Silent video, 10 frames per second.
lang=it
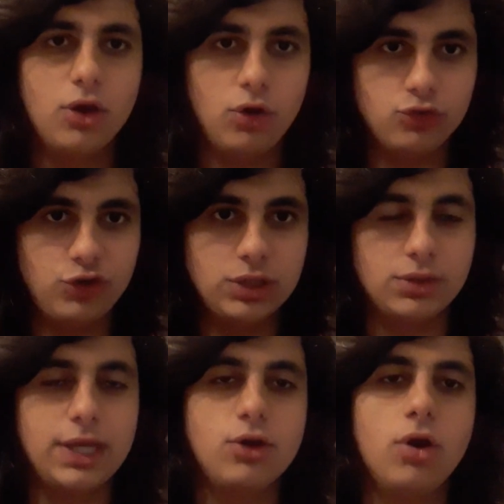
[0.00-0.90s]

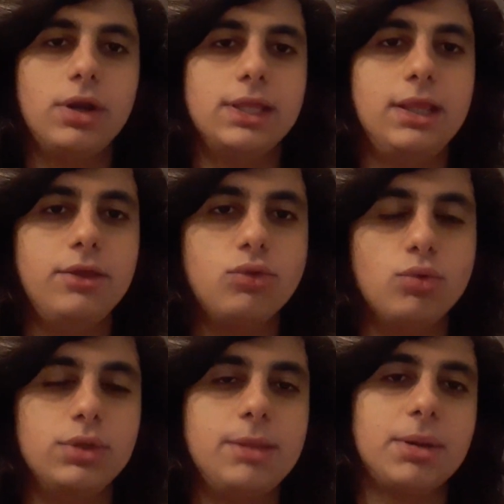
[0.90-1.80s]
Oggetto dei cori, degli
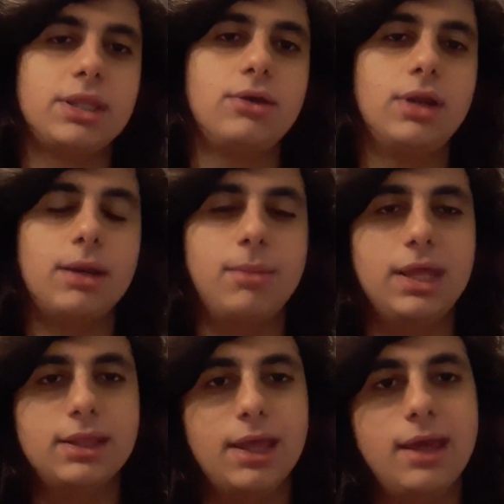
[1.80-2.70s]
insulti,
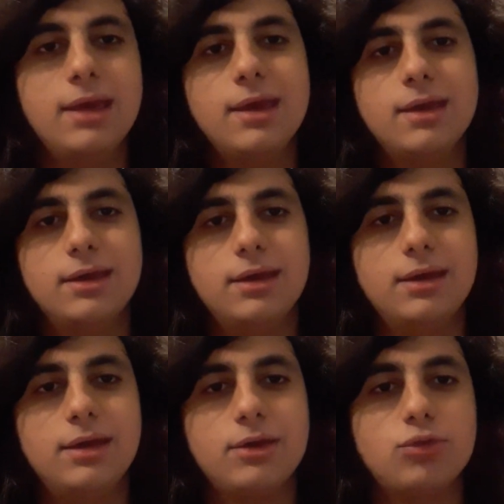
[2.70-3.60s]
particolarmente
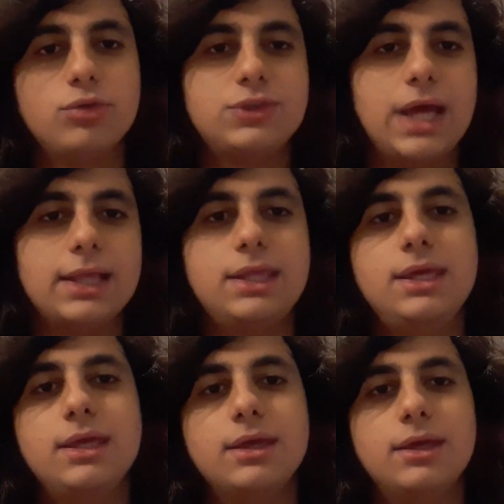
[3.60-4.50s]
eh, sono
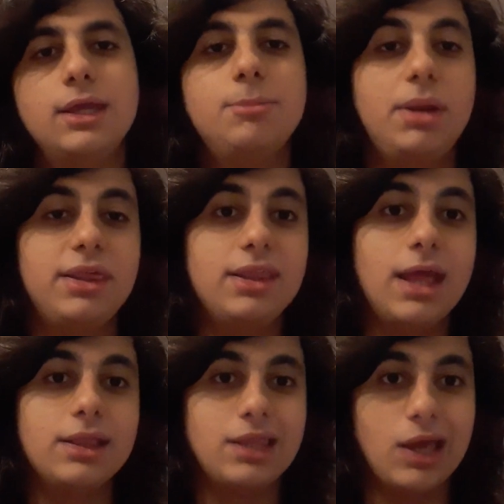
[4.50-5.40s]
stati eh, il
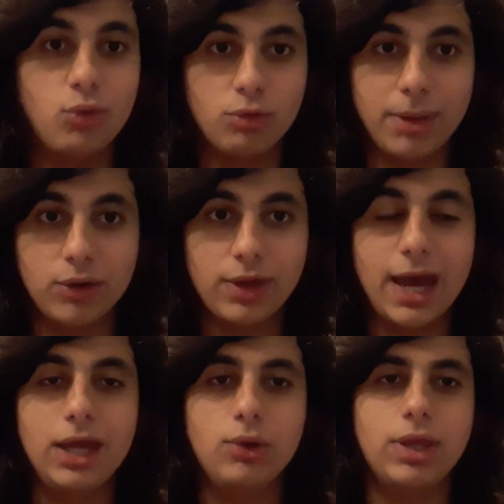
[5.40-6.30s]
presidente Urbano
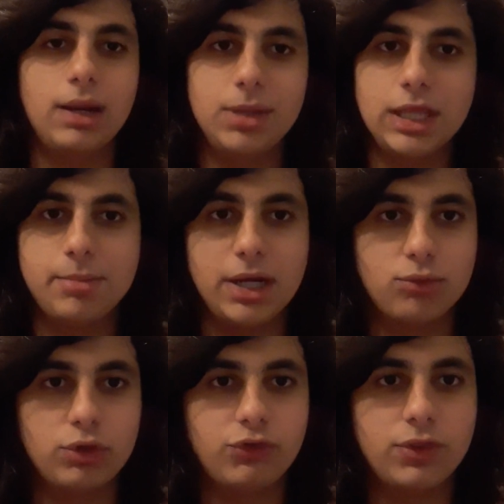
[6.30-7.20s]
Cairo, chiaramente per la
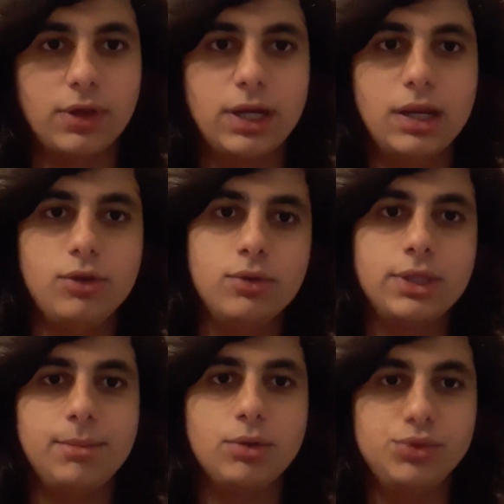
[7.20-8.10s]
sua gestione negli
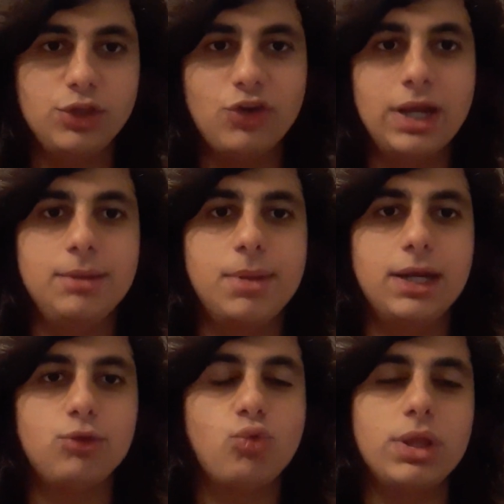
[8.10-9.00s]
ultimi 15 anni, per
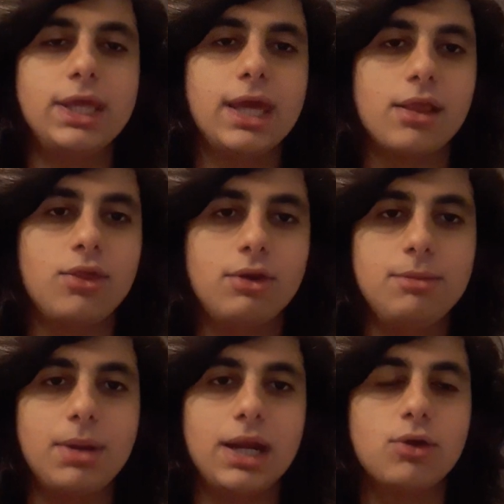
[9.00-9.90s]
le sue
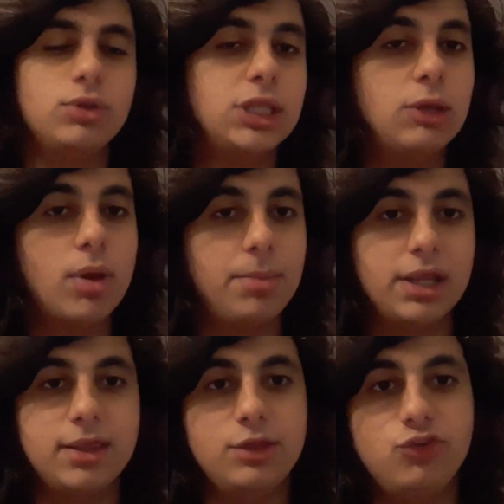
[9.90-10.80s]
dichiarazioni, per le continue
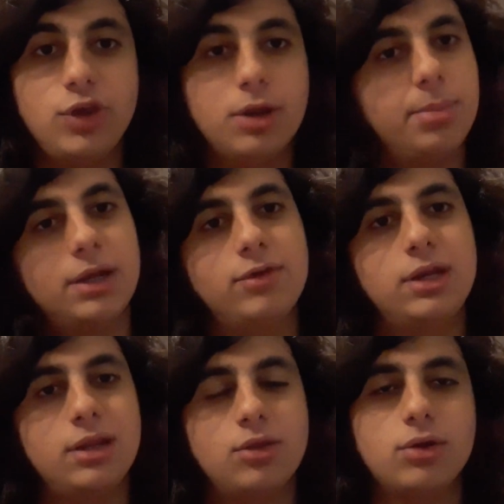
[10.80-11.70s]
prese in giro e per
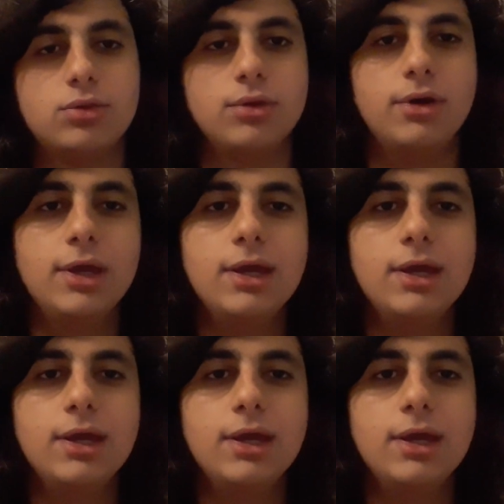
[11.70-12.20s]
aver ridotto